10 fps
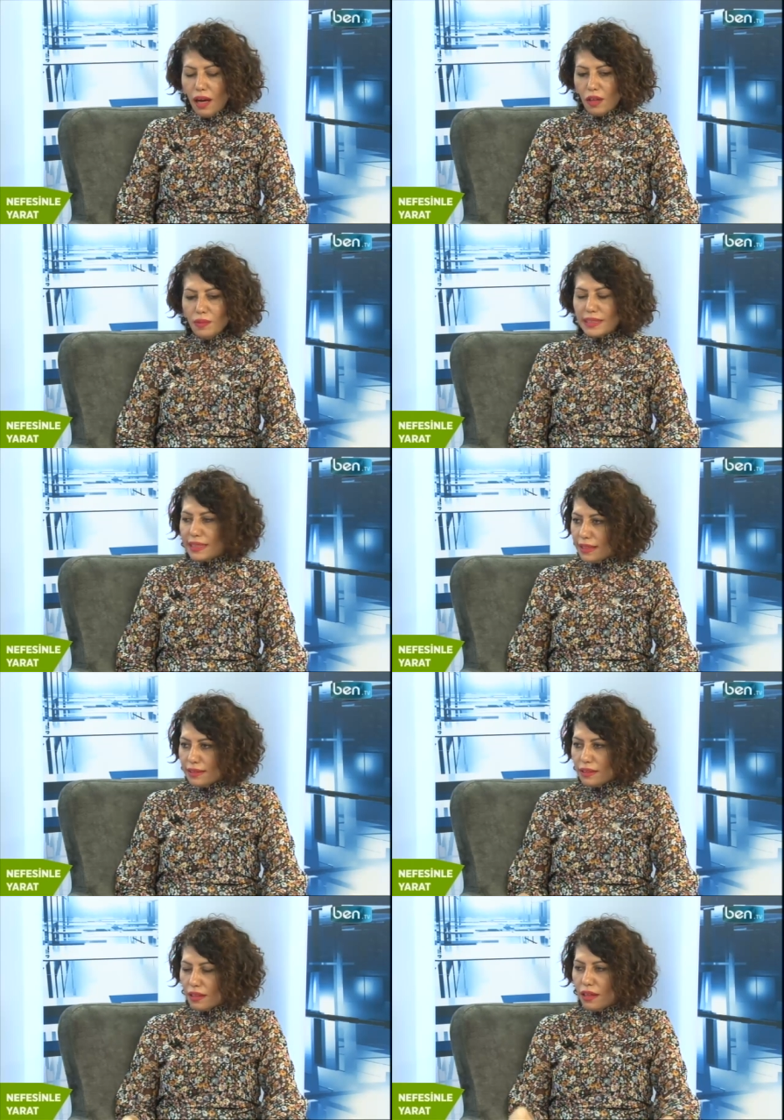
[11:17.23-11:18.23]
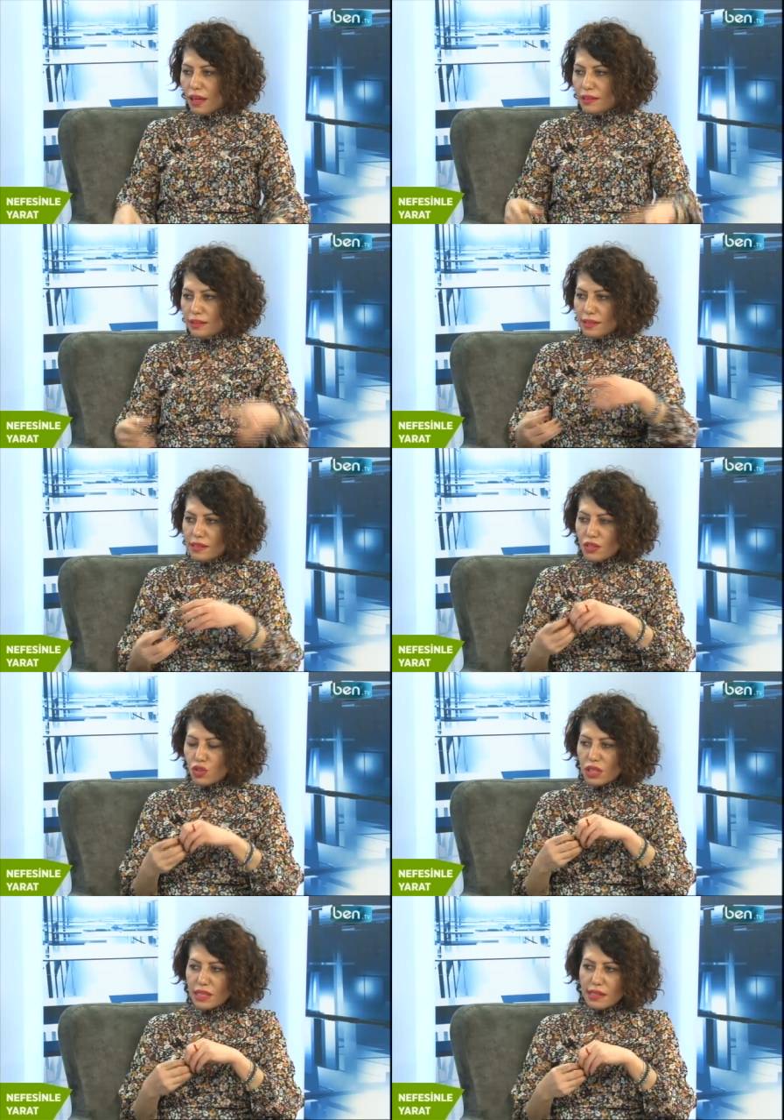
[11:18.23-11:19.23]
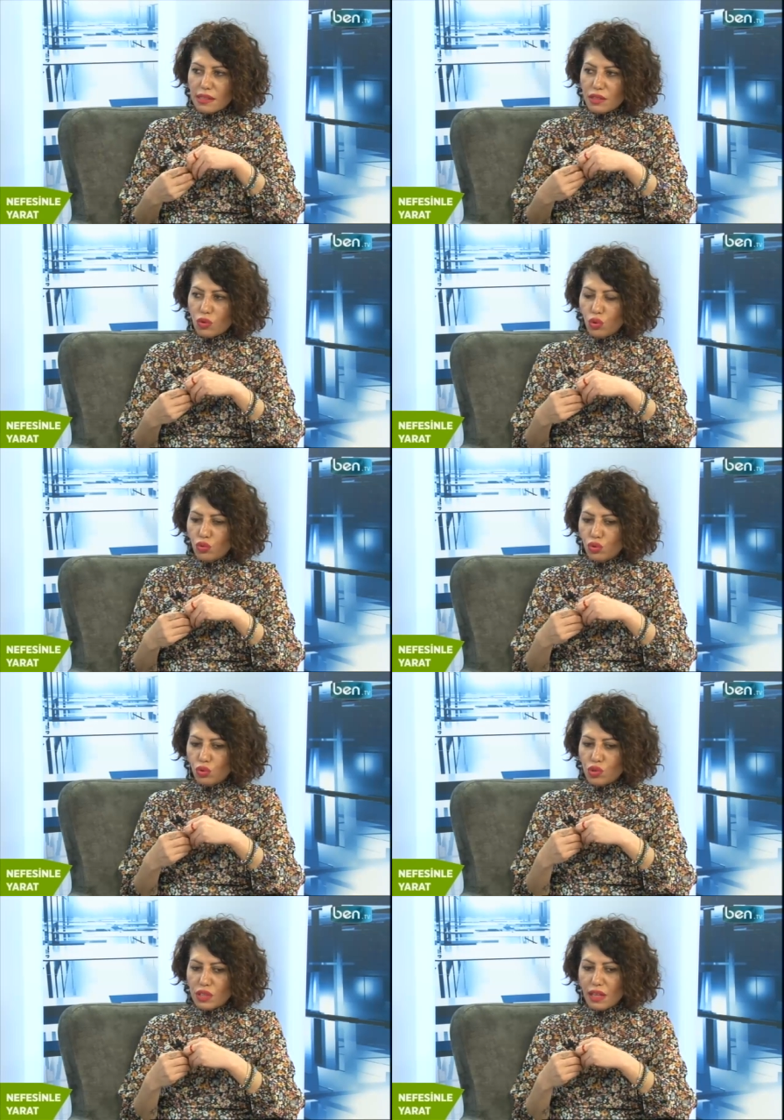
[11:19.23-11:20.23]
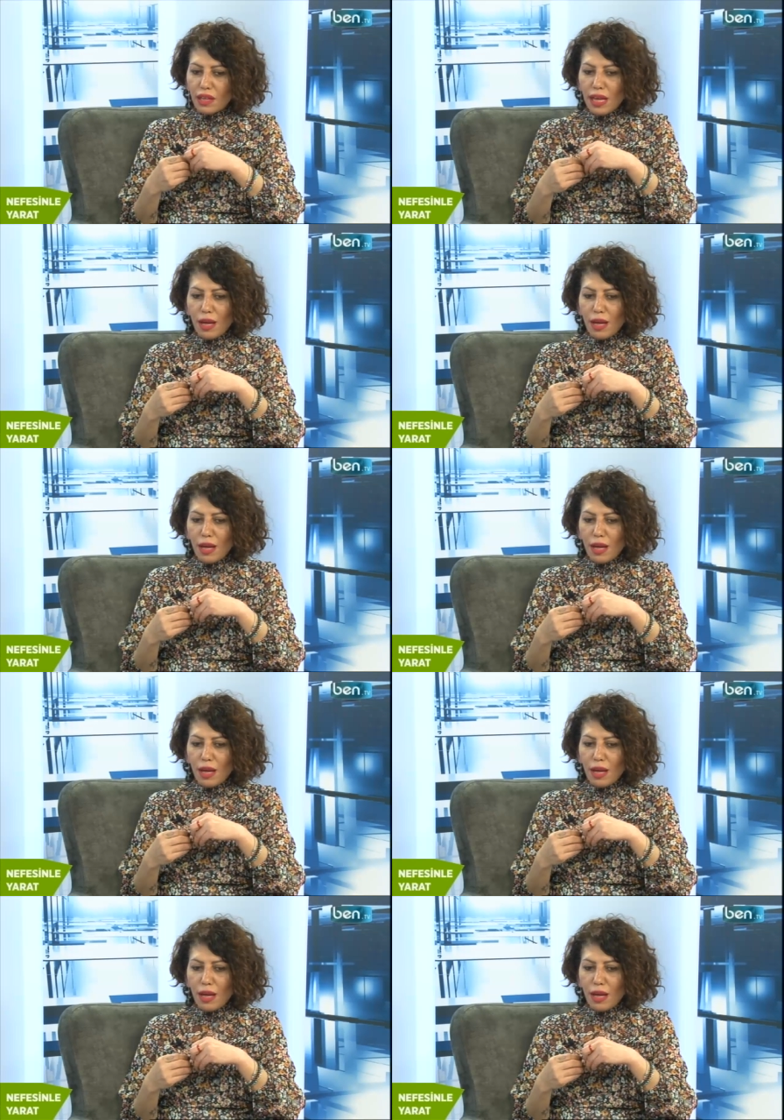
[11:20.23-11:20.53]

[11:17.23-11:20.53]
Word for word: Ama sayıları hayatınızın içerisine soktuğunuzda hı hı.